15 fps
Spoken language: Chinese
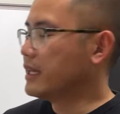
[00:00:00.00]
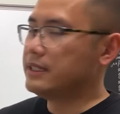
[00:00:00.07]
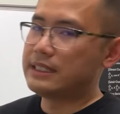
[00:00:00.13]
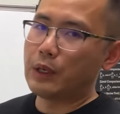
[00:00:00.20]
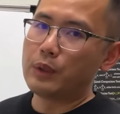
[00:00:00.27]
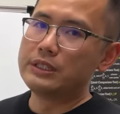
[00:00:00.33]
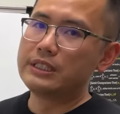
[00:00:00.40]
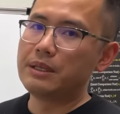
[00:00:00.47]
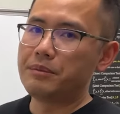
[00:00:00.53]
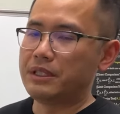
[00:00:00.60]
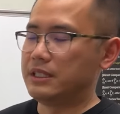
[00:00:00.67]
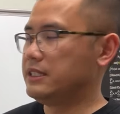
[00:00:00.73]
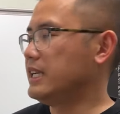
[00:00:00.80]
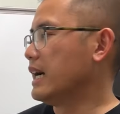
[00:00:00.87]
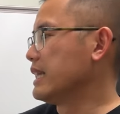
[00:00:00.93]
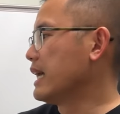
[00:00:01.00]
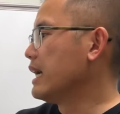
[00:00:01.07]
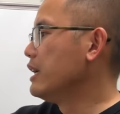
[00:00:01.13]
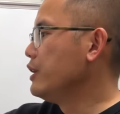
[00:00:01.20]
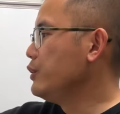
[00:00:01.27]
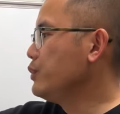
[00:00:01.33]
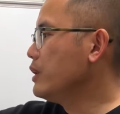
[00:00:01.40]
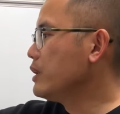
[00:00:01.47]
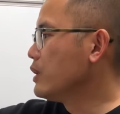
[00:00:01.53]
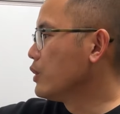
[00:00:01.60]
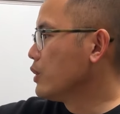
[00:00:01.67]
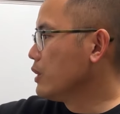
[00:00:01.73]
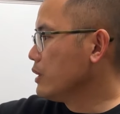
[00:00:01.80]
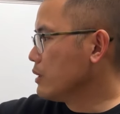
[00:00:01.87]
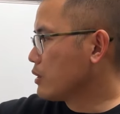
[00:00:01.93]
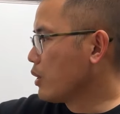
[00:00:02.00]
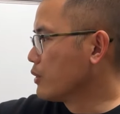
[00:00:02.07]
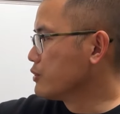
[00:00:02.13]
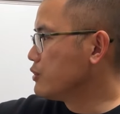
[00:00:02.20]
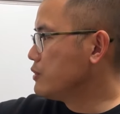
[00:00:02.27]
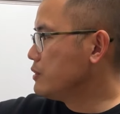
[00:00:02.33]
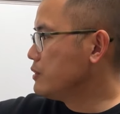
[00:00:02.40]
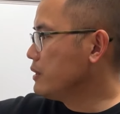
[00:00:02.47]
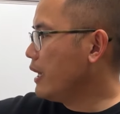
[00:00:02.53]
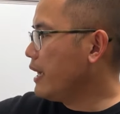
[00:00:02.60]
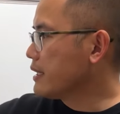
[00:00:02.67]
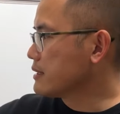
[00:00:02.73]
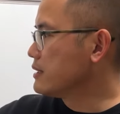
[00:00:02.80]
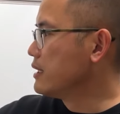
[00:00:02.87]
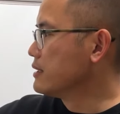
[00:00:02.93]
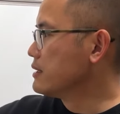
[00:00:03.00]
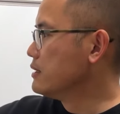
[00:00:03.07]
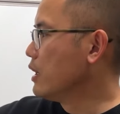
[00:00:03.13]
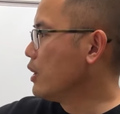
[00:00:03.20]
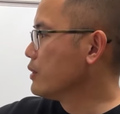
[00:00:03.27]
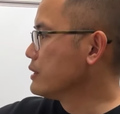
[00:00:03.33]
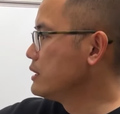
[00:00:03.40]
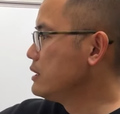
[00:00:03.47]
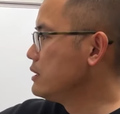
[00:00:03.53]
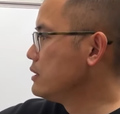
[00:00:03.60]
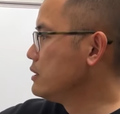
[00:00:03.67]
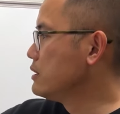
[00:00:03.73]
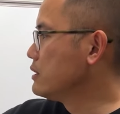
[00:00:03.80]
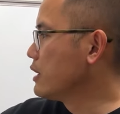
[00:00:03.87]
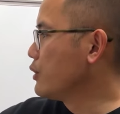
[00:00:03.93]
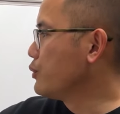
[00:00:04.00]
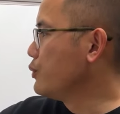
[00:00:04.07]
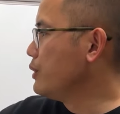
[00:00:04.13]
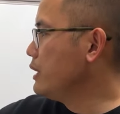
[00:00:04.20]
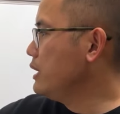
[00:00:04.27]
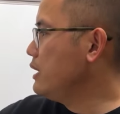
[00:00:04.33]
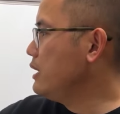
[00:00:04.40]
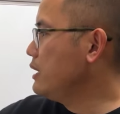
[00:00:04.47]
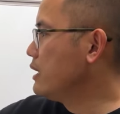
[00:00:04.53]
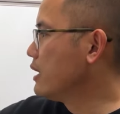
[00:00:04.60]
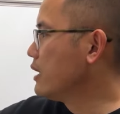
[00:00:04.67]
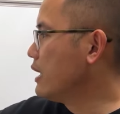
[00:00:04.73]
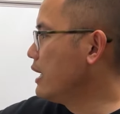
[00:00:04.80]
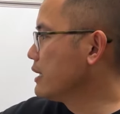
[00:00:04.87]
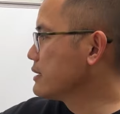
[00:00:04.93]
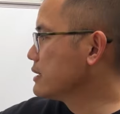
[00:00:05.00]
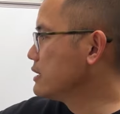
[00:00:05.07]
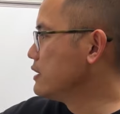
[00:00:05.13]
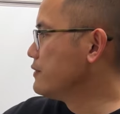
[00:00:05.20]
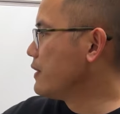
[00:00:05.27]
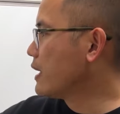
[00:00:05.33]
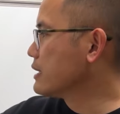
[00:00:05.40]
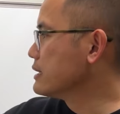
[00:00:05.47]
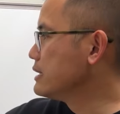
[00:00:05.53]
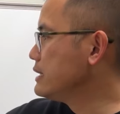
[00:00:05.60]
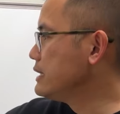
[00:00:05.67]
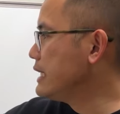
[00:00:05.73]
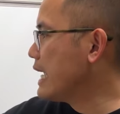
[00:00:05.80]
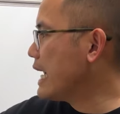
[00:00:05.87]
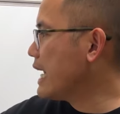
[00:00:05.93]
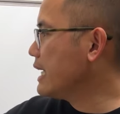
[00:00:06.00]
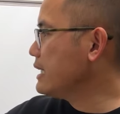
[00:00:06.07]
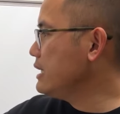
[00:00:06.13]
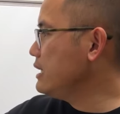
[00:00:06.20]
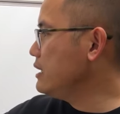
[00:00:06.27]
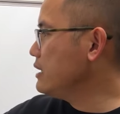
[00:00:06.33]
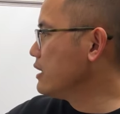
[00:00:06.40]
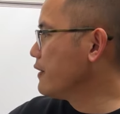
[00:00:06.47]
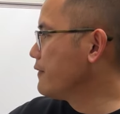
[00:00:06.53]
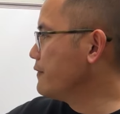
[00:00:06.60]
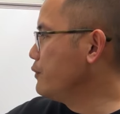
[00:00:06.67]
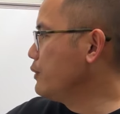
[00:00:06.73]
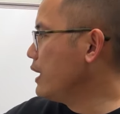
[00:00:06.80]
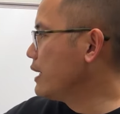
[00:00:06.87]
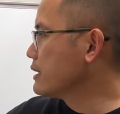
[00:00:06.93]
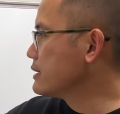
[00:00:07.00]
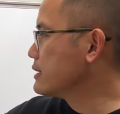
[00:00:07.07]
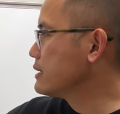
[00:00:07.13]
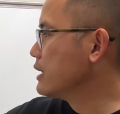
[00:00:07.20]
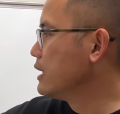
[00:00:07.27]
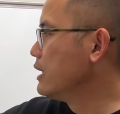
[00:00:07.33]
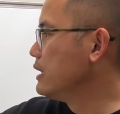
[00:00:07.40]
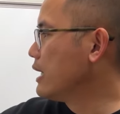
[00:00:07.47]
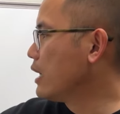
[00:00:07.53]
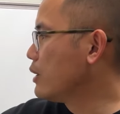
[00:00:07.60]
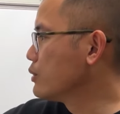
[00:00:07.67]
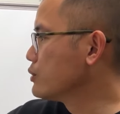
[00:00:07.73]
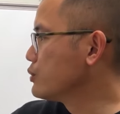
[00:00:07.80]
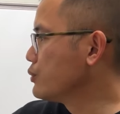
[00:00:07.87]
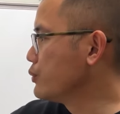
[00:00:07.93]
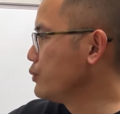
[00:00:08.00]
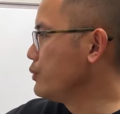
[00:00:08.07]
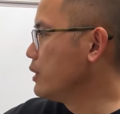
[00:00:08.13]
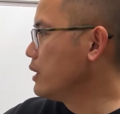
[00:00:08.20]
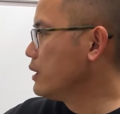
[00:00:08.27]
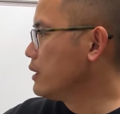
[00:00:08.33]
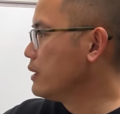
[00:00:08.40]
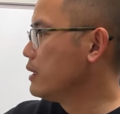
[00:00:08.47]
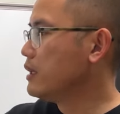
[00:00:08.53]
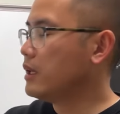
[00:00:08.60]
可以稍微证明一下啦，因为 cos x 的时候是等于一的 x 次方加一的负 x，然后除以二。